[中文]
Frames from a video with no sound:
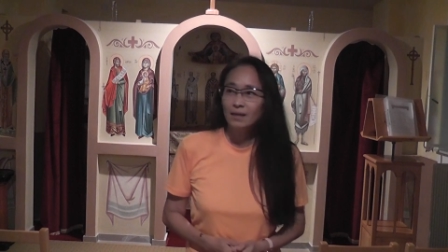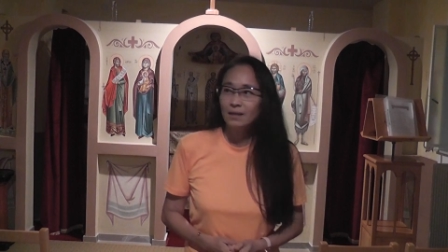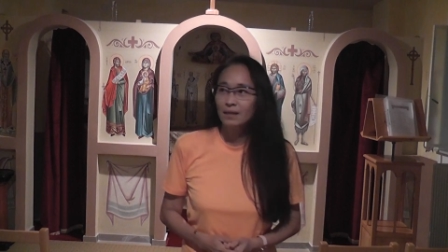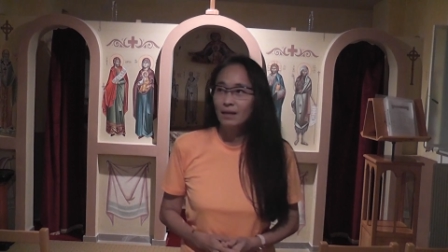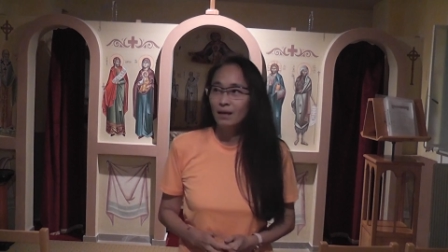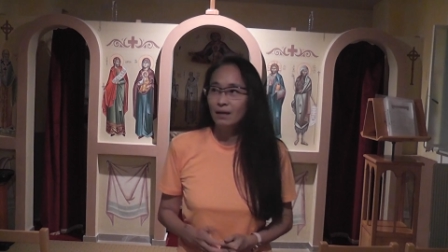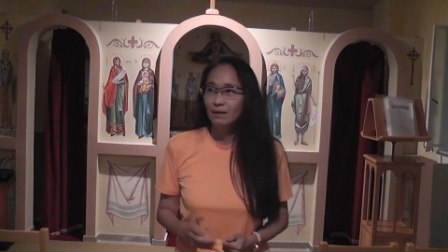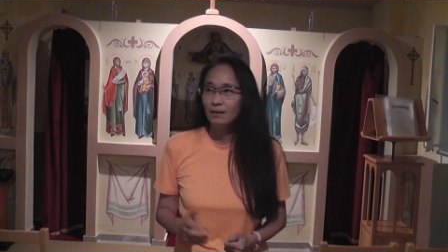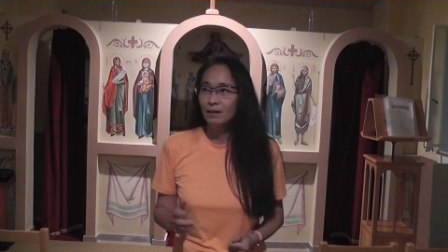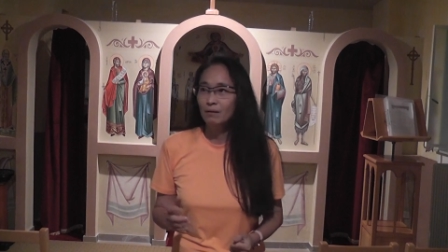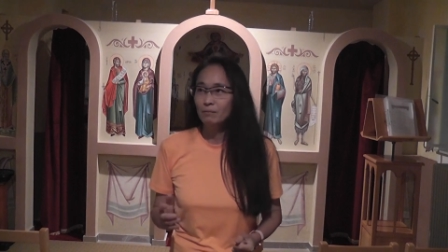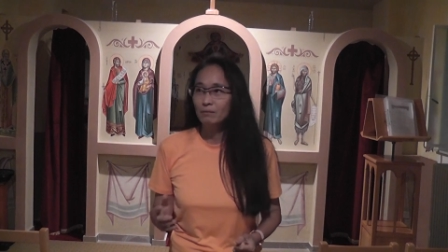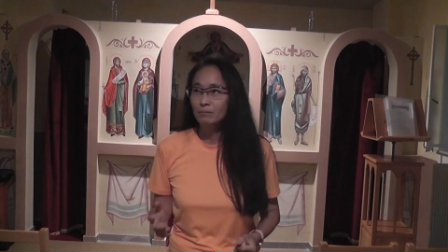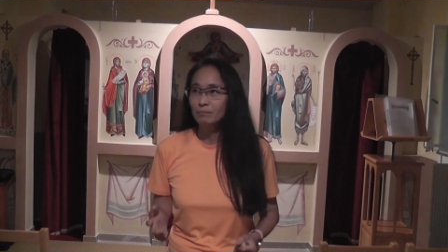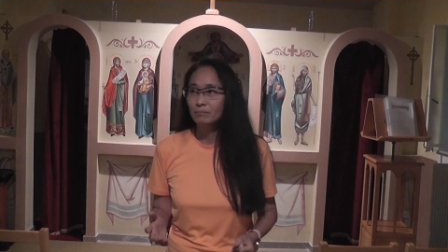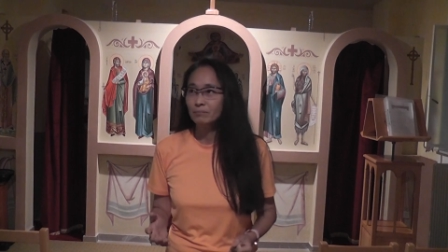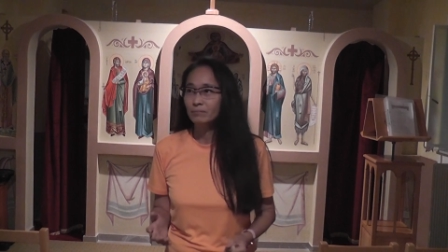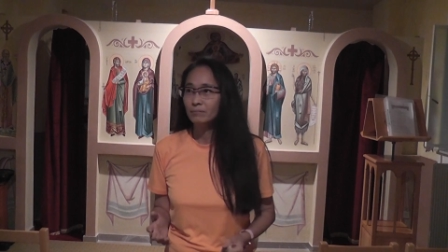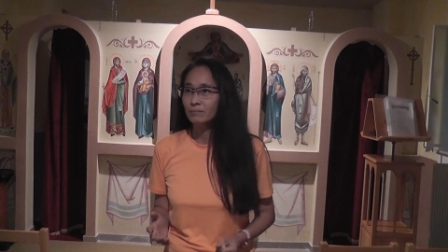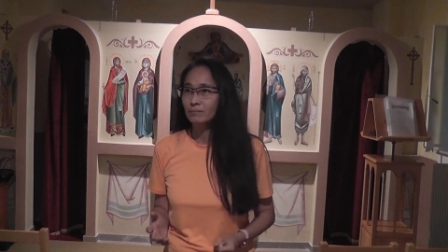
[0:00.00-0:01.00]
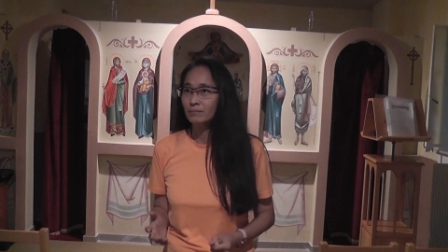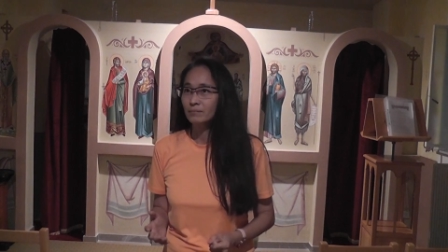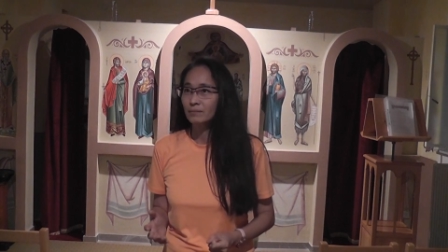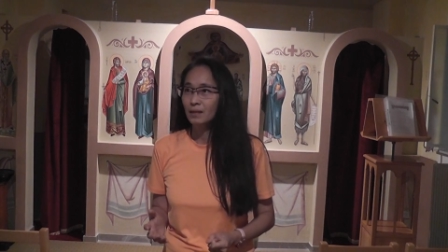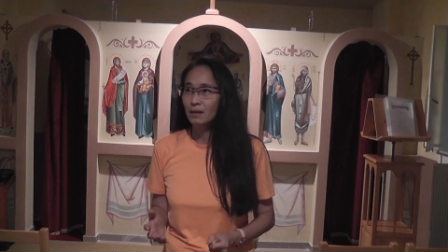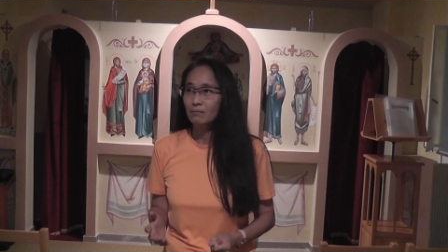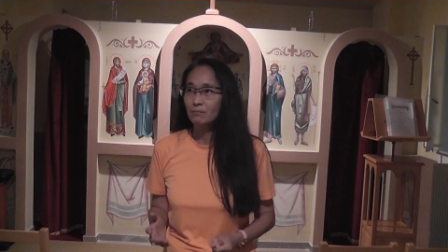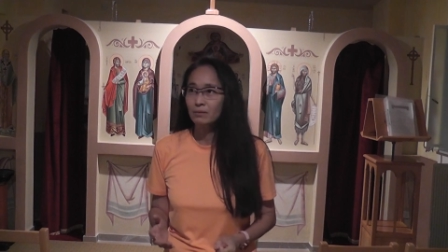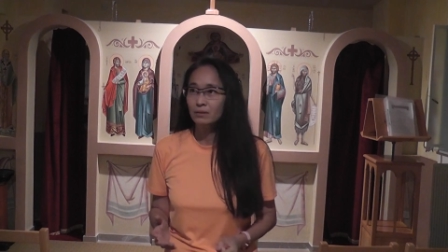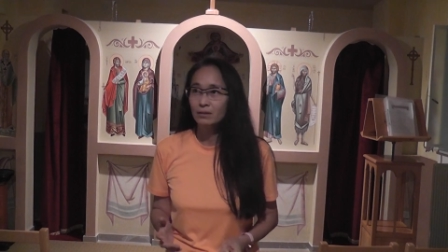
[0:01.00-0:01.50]
然后他们
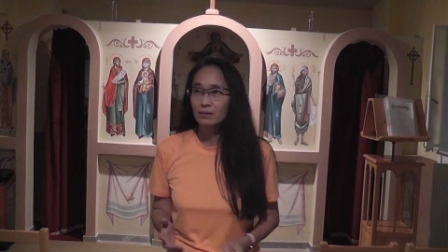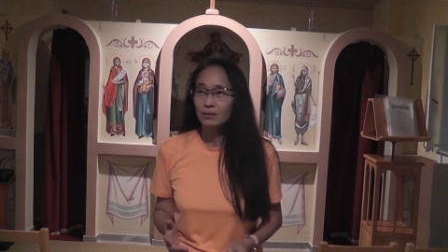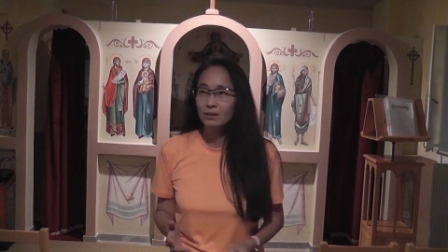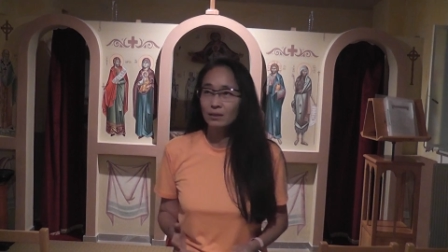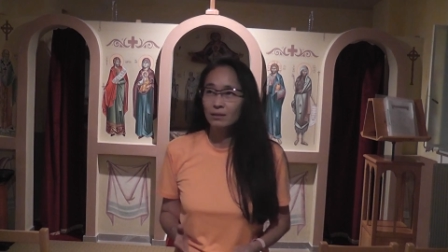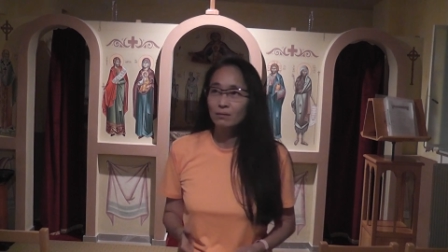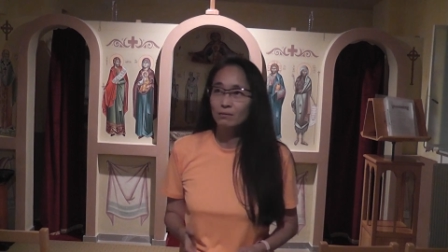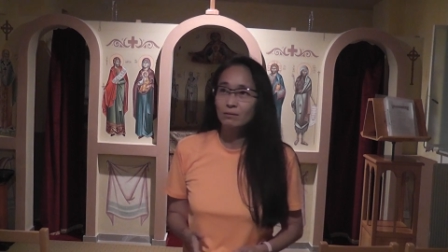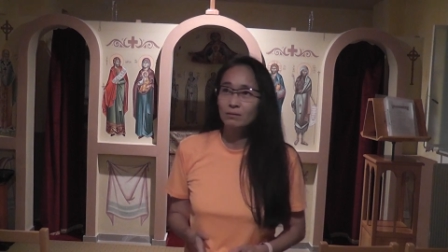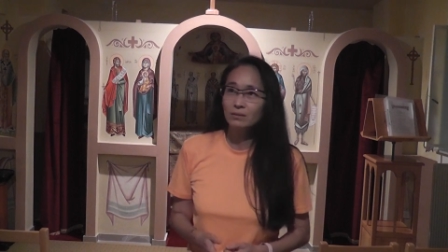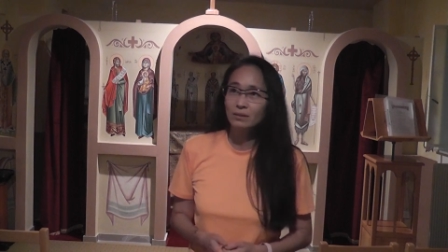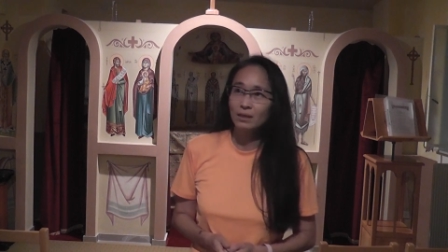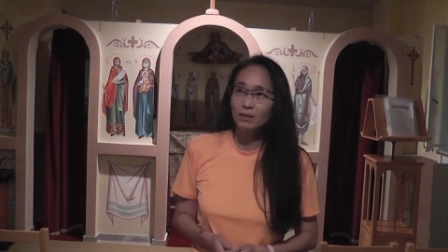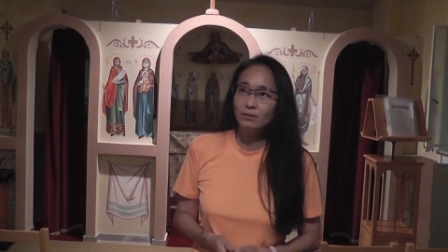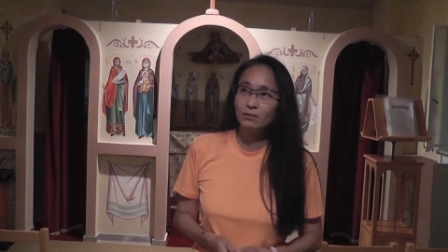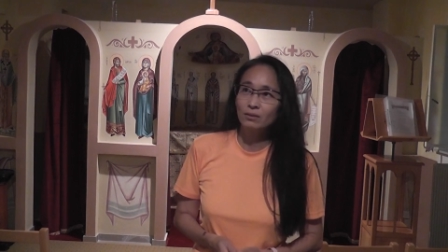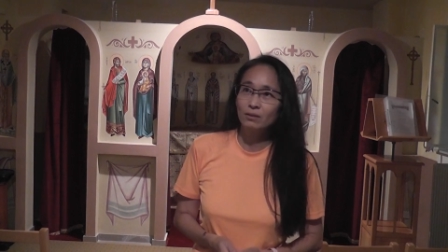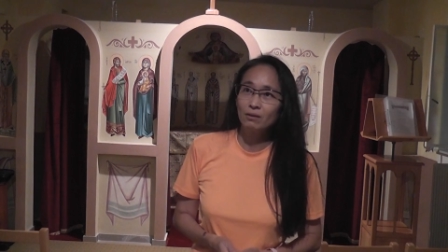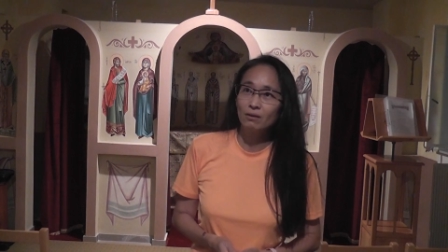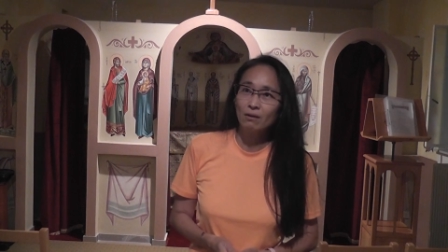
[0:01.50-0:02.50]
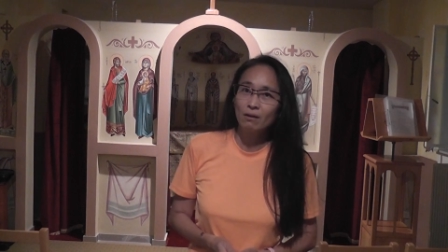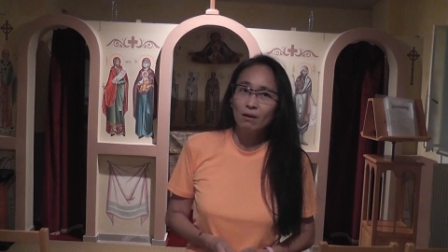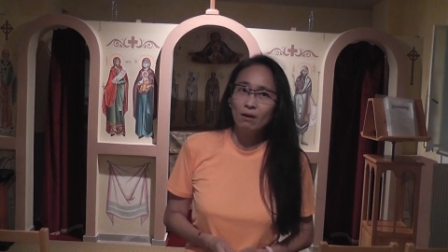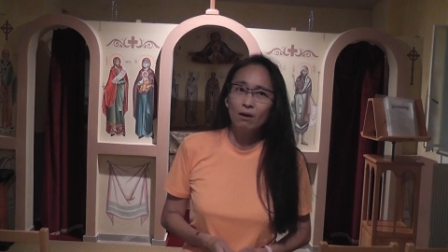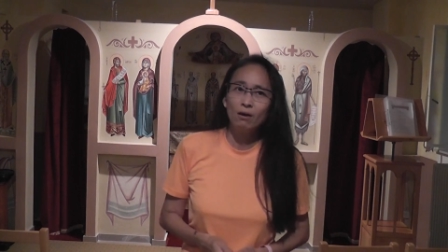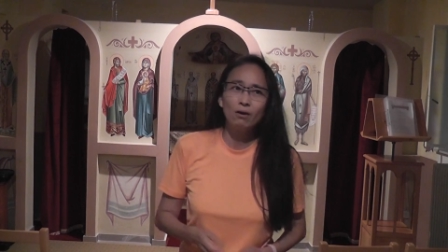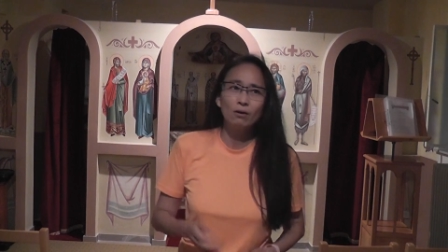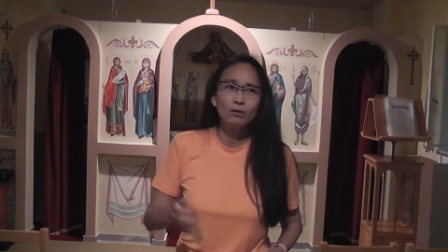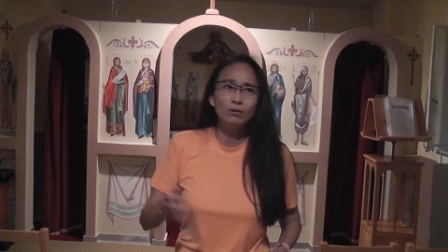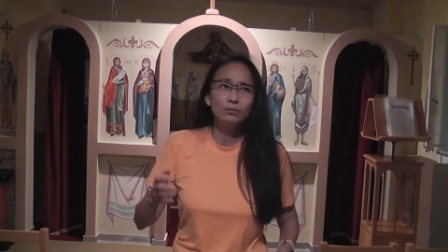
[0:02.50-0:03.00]
大部分都会跟我讲说：“
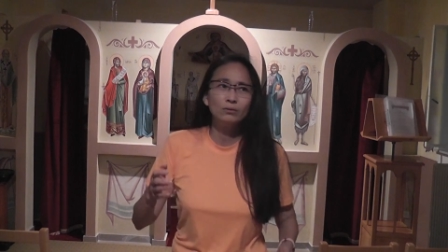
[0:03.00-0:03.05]
哦，